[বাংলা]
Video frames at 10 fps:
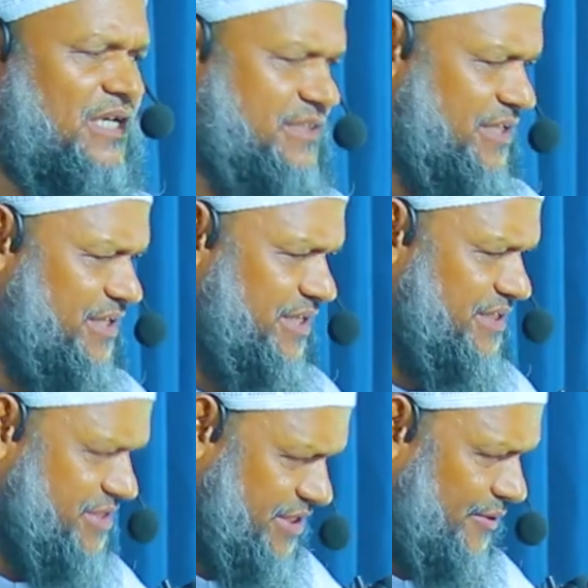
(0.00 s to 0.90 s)
সাথে
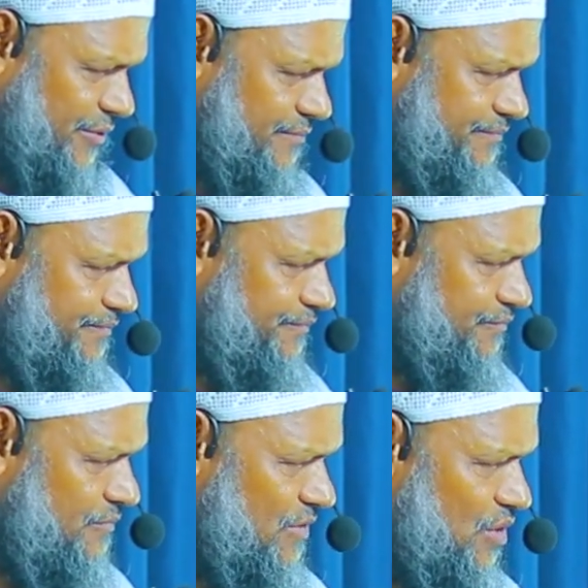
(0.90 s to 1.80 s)
নিয়েছিল
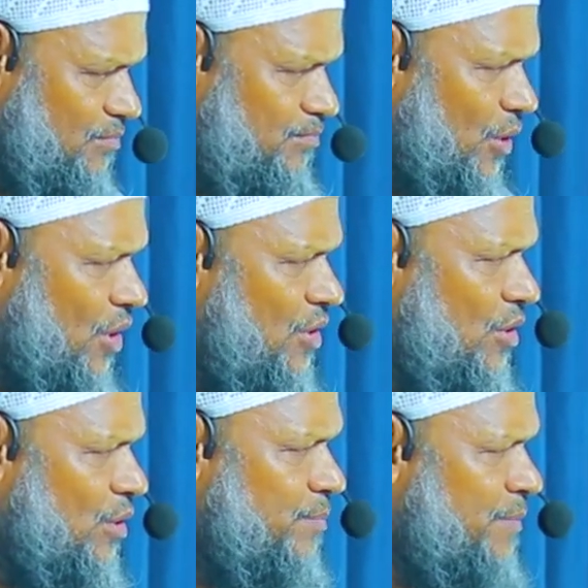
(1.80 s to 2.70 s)
বড়
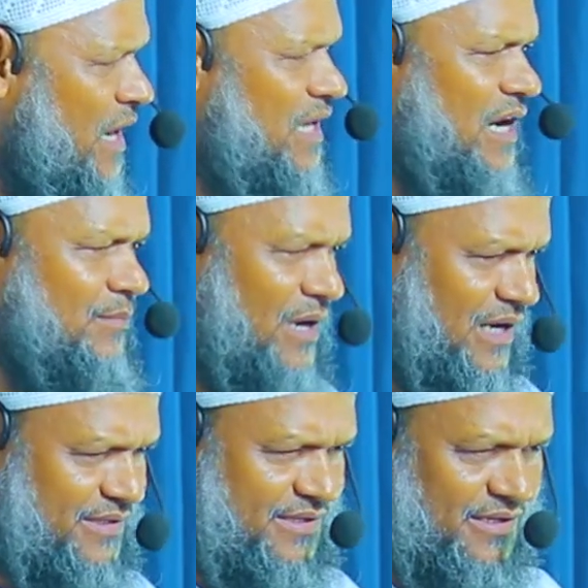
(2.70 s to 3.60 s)
ফাঁকা
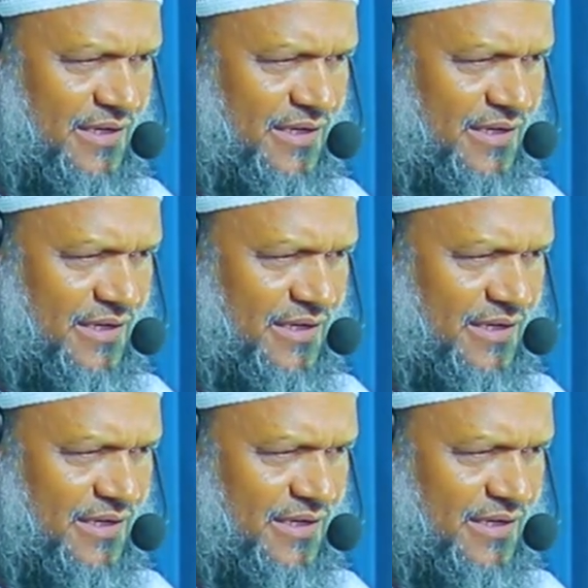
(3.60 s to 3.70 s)
মাঠ